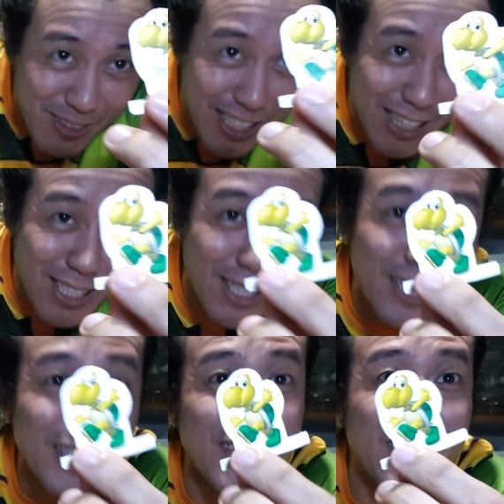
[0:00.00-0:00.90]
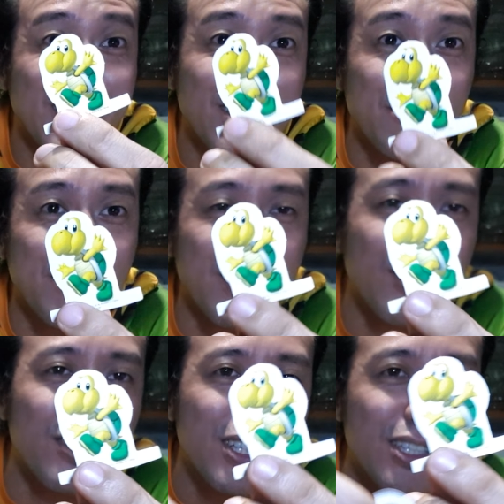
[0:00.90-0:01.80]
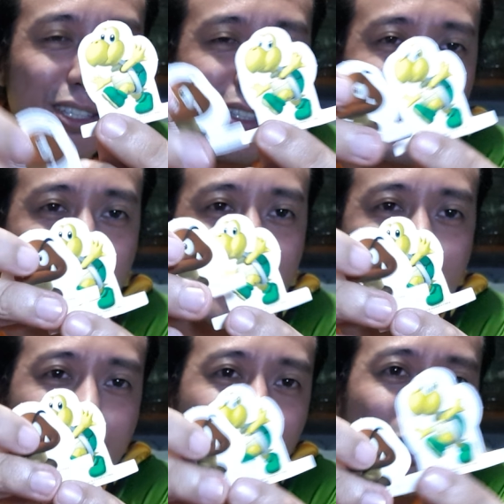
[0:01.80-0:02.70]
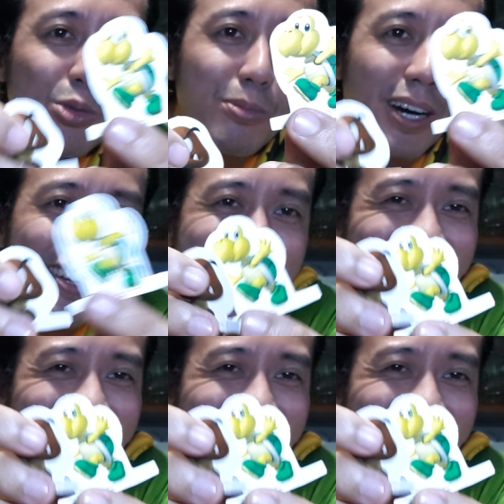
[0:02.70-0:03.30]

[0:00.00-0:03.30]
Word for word: little, little, ano, little kupa.